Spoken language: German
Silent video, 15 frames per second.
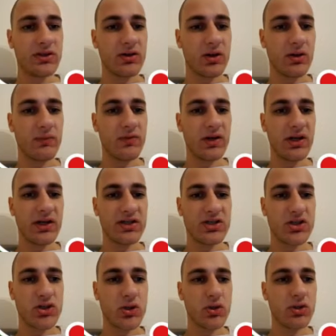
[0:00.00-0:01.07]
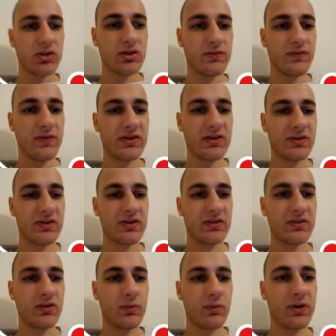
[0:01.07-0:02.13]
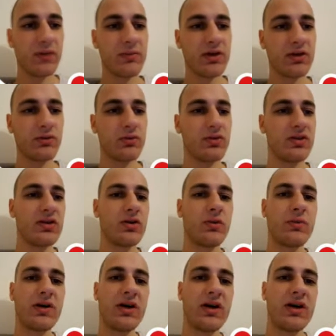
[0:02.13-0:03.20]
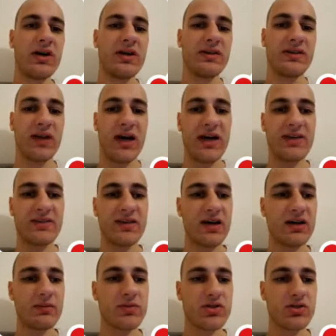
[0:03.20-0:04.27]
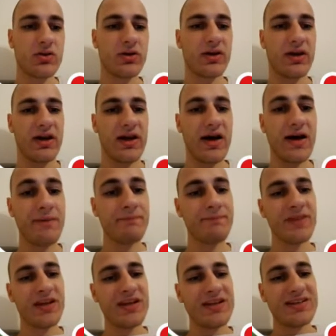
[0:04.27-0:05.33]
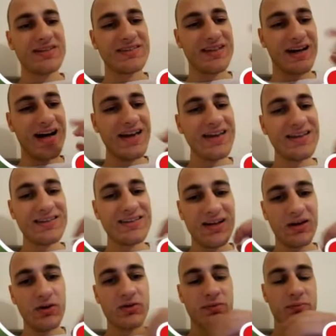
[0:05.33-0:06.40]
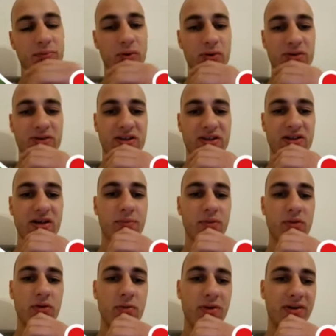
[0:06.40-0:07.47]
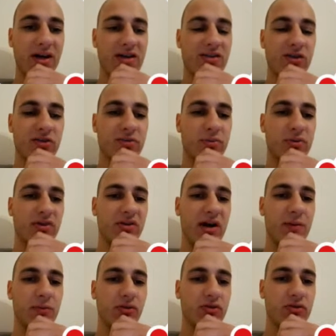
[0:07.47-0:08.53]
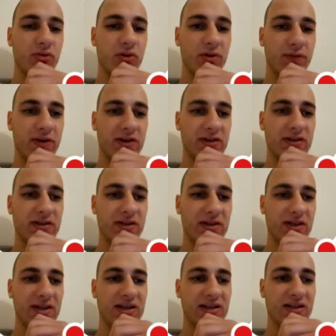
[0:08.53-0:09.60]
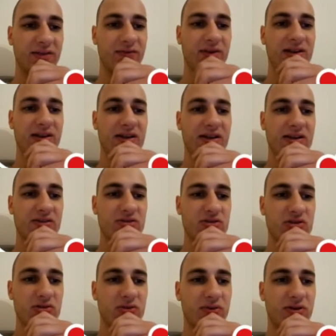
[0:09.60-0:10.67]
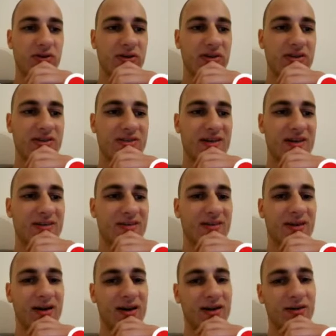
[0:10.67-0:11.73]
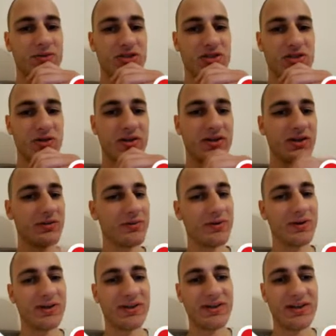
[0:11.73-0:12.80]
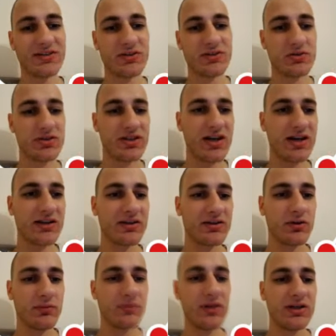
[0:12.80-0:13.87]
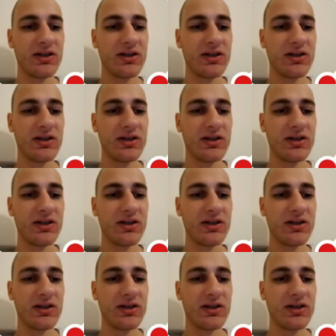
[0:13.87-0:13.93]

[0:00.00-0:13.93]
Können wir gleich schön ein fettes Kistenopening machen und hier nochmal drei Tage Beschleuniger. Ja, 3000 Punkte, knapp über 3000 Punkte haben uns nur gefehlt. Dann wäre die letzte Stufe hier 6 Tage Beschleuniger. Boah, da hätte ich natürlich gerne genommen.